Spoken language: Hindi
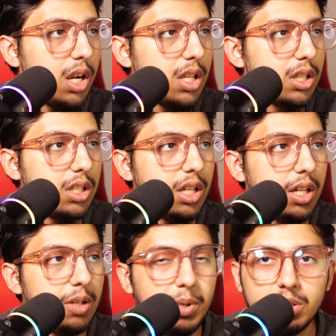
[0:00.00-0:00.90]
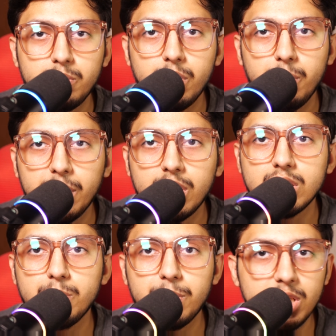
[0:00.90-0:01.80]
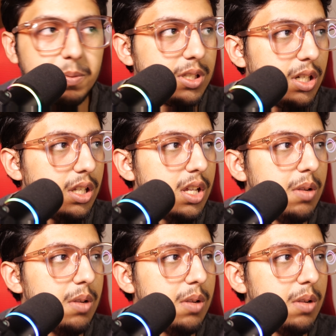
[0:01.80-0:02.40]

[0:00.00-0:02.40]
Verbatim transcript: आ जाती है पंद्रह से पच्चीस परसेंट